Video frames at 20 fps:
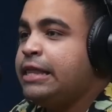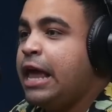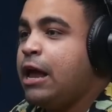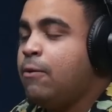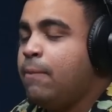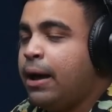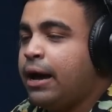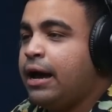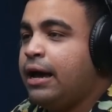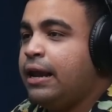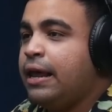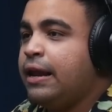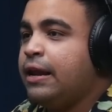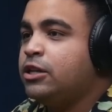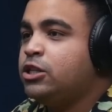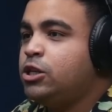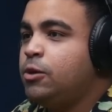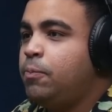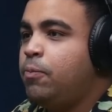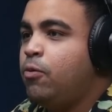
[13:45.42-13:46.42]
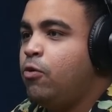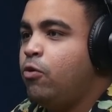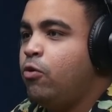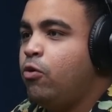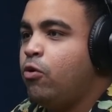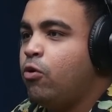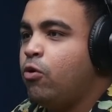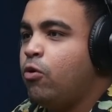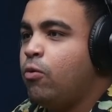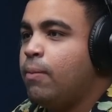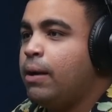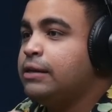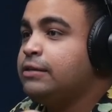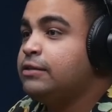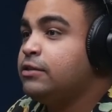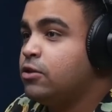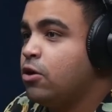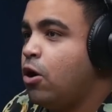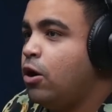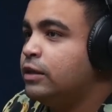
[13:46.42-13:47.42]
tem uma galera, tipo, mais
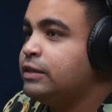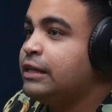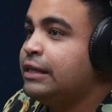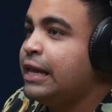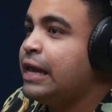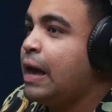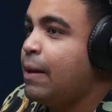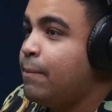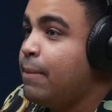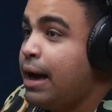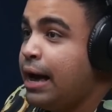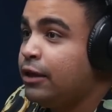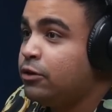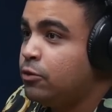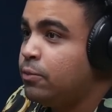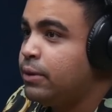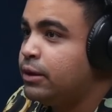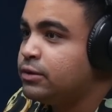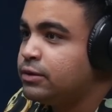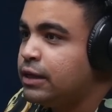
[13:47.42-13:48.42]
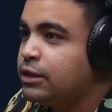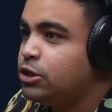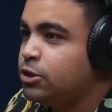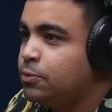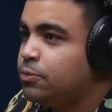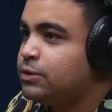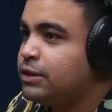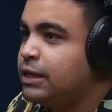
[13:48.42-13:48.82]
idosa que tem amado mesmo. Tem, tipo,